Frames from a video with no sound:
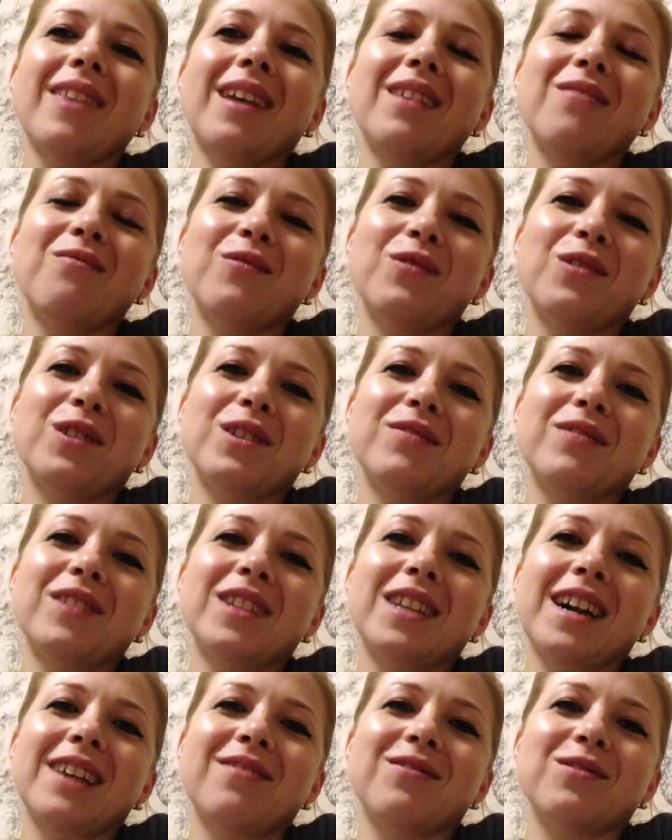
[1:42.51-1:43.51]
Вот,
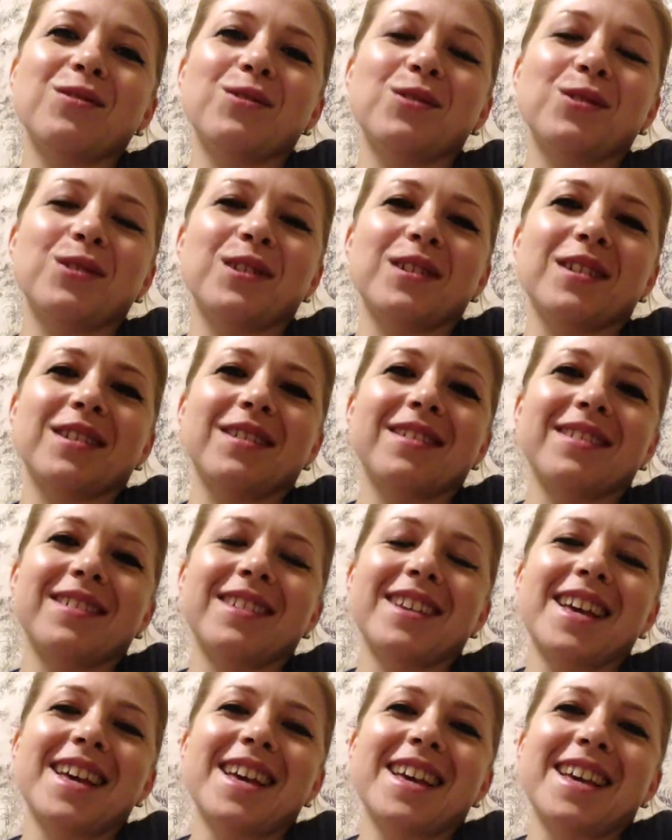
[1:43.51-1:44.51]
вот так вот все
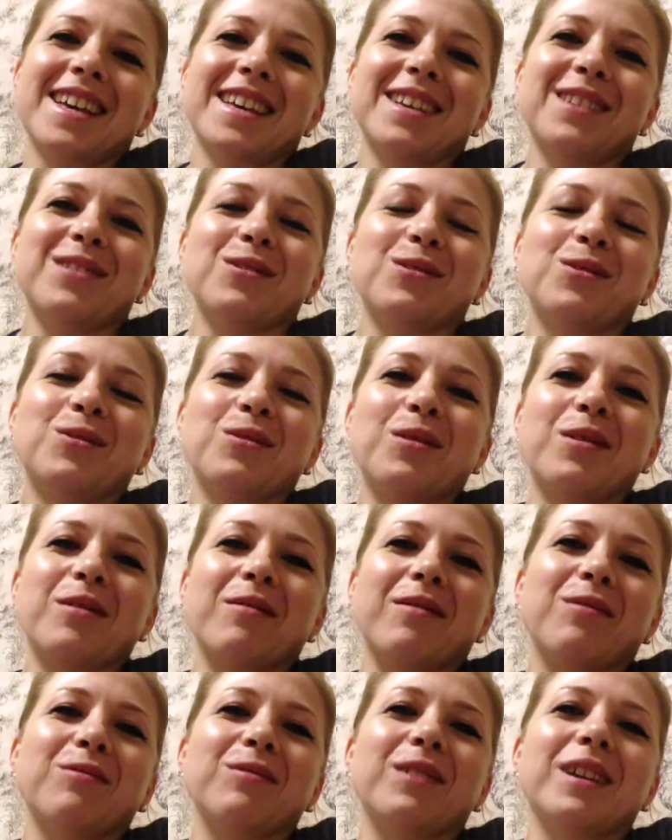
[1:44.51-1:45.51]

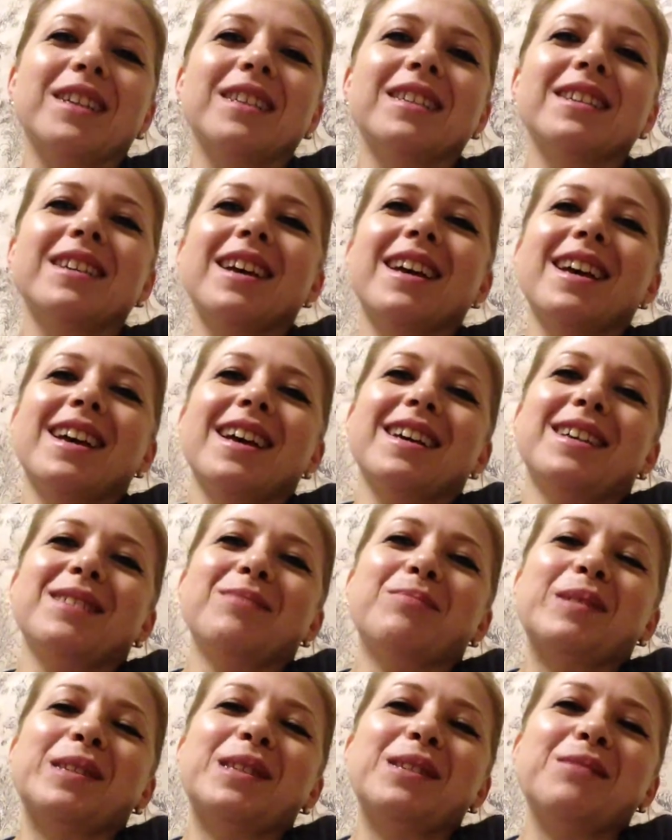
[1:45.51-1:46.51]
здорово у нас.
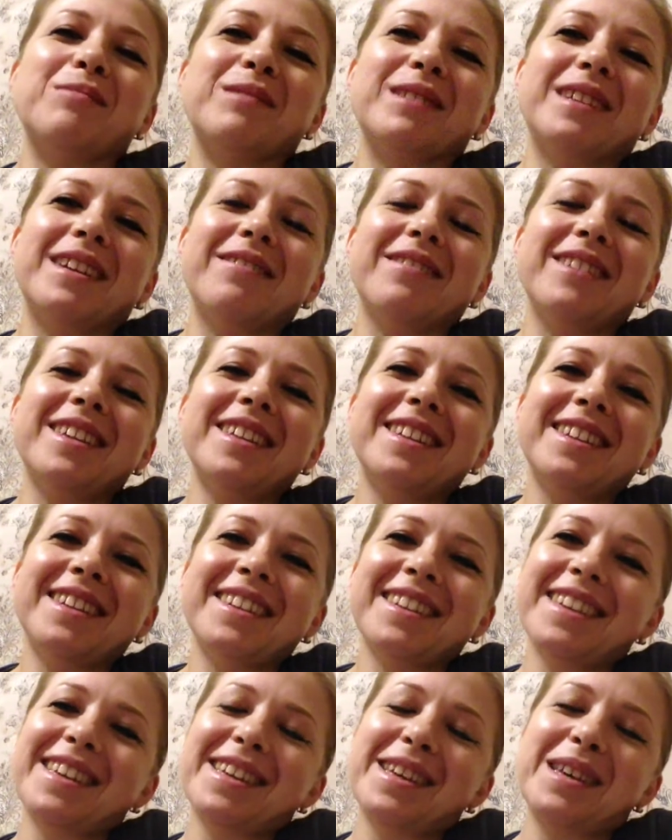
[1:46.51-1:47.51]
Спасибо, Давид.
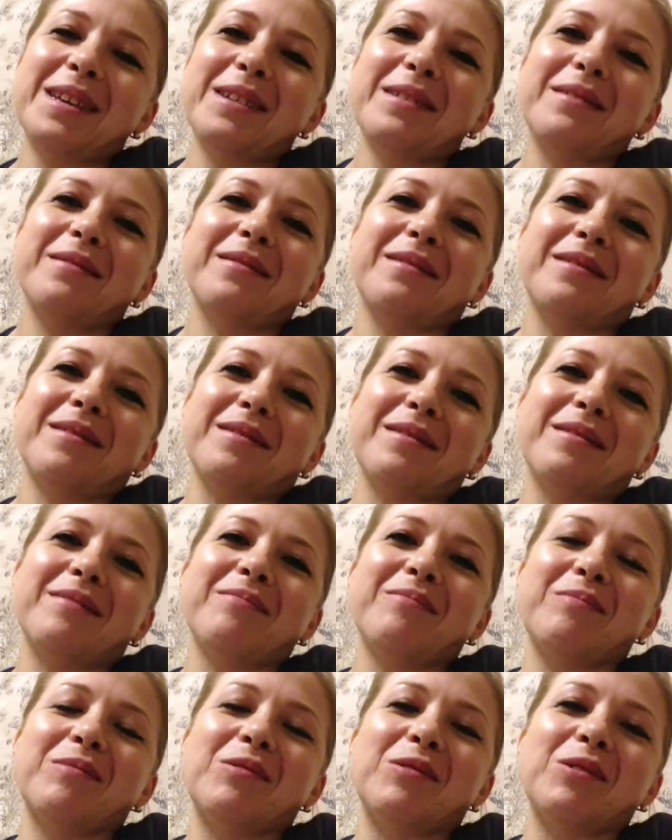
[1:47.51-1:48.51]
Э,
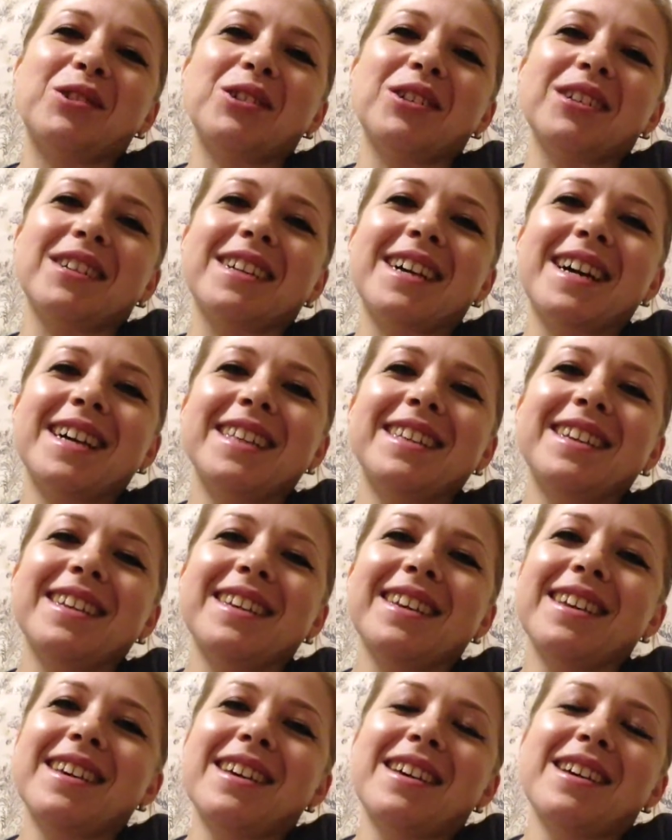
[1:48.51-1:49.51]
мы очень рады.
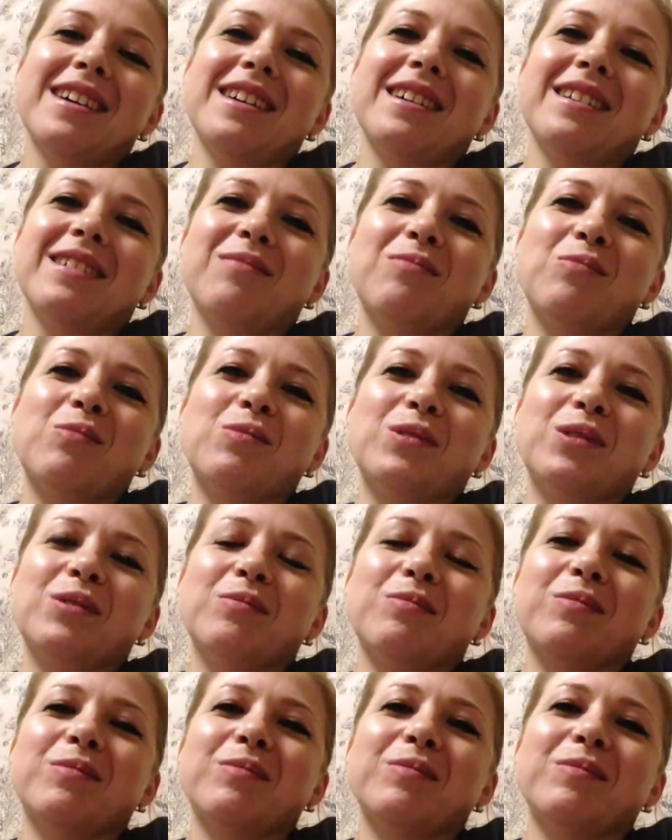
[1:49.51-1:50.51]

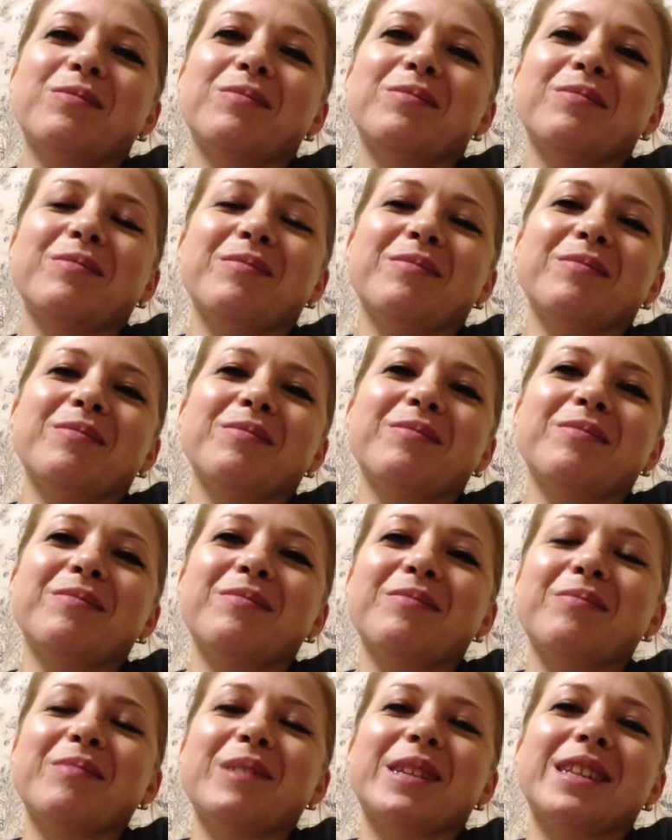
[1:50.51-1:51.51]
Будем
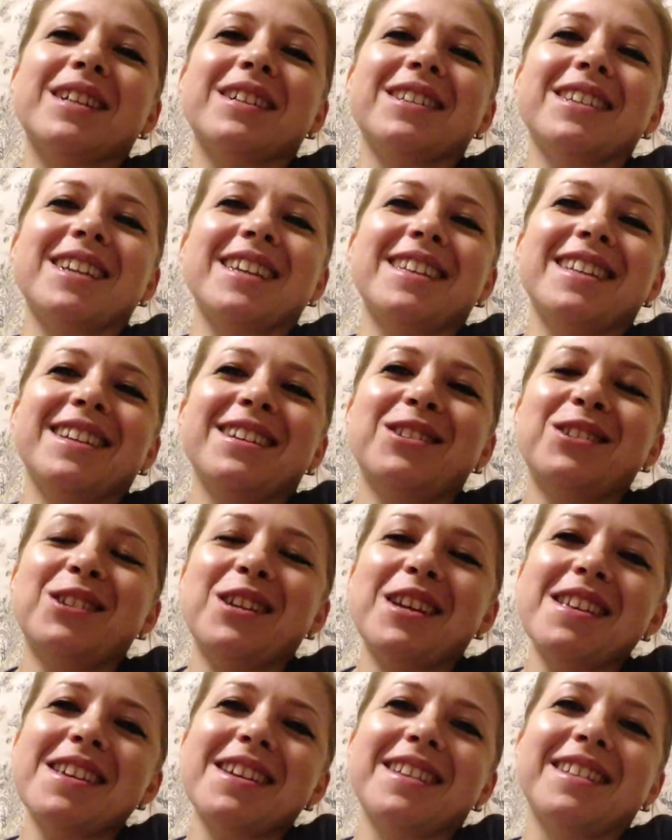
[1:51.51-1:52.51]
продолжать
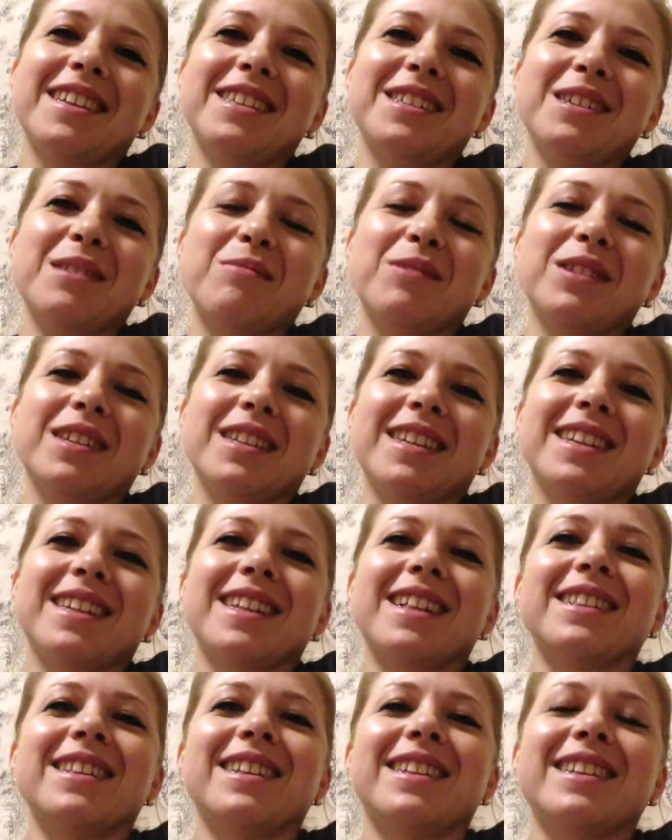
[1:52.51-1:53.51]
лечение. Надеемся на
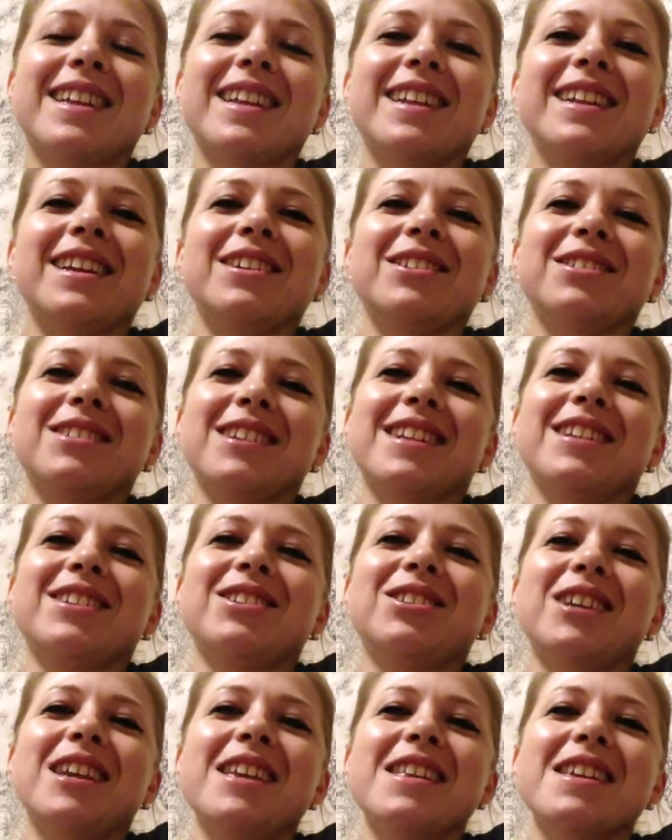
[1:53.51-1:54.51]
дальнейшее
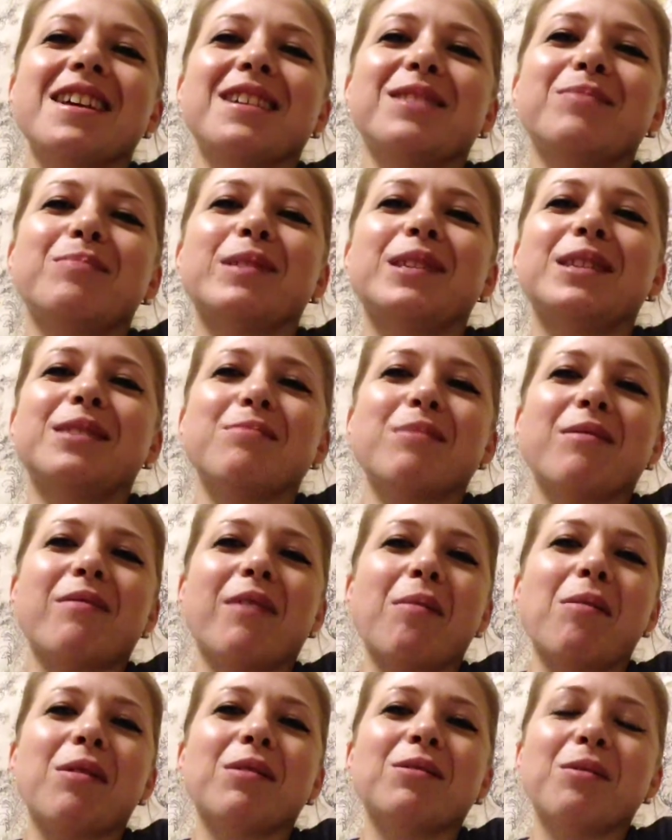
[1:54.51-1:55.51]
лечение. Спасибо
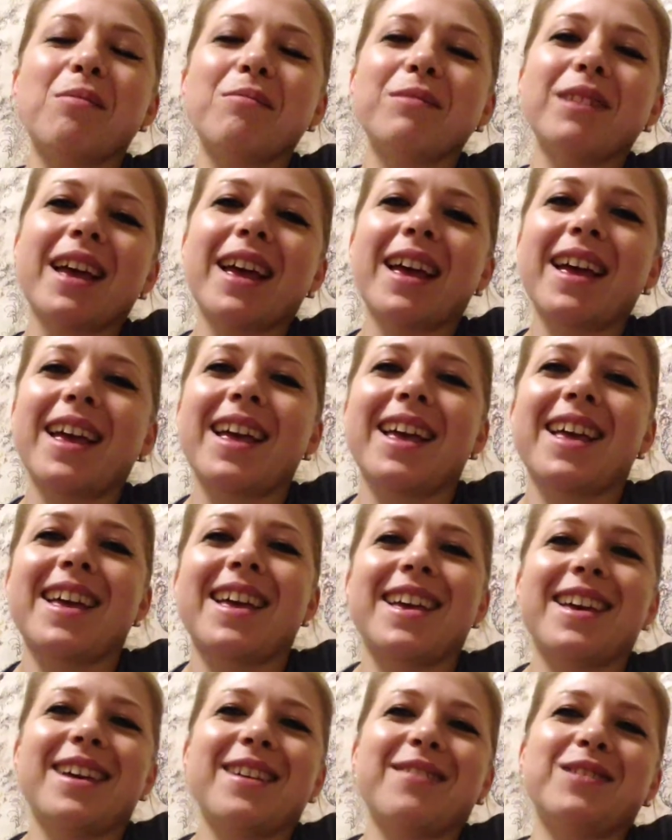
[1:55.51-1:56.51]
вам огромное.
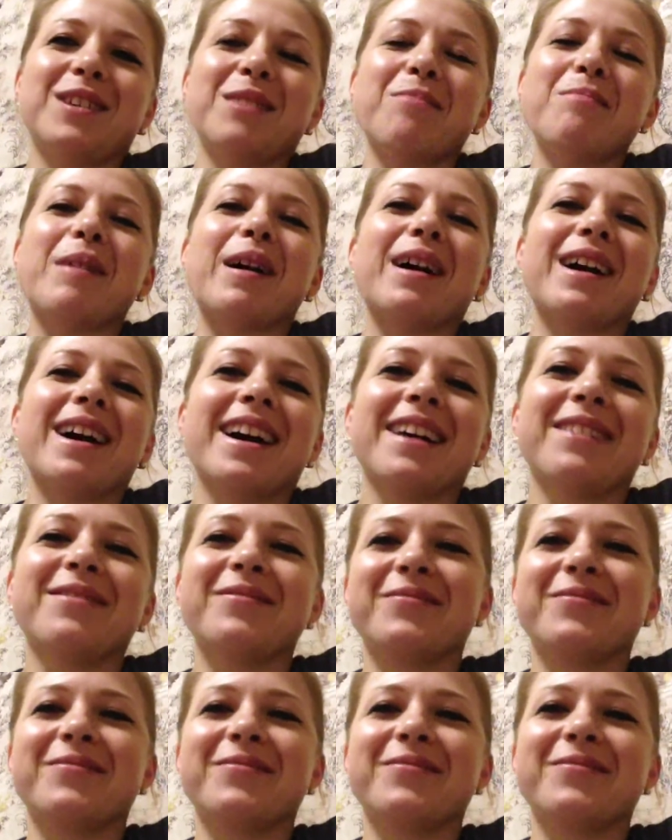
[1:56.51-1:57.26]
Всем пока.